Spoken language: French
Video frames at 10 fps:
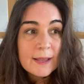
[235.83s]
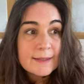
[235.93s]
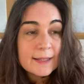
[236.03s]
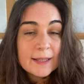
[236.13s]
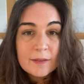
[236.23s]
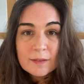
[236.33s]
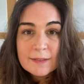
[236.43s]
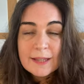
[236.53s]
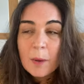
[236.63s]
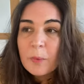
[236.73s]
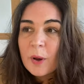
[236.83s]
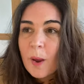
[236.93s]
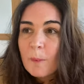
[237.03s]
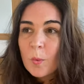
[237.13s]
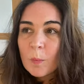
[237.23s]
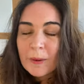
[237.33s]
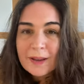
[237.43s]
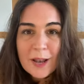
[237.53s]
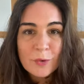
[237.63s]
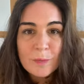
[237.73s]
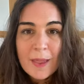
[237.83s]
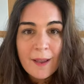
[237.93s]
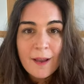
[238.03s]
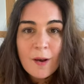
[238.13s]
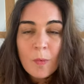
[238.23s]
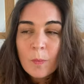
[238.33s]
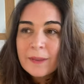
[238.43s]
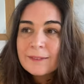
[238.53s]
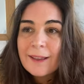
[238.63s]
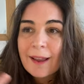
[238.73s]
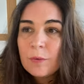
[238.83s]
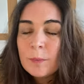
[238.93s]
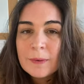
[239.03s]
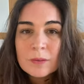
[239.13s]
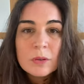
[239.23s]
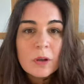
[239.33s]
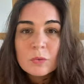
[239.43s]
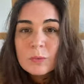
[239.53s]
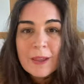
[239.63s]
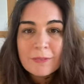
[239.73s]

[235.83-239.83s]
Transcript: C'est c'est un peu comme l'ombre et la lumière. Hein. On est très lumineux quand on a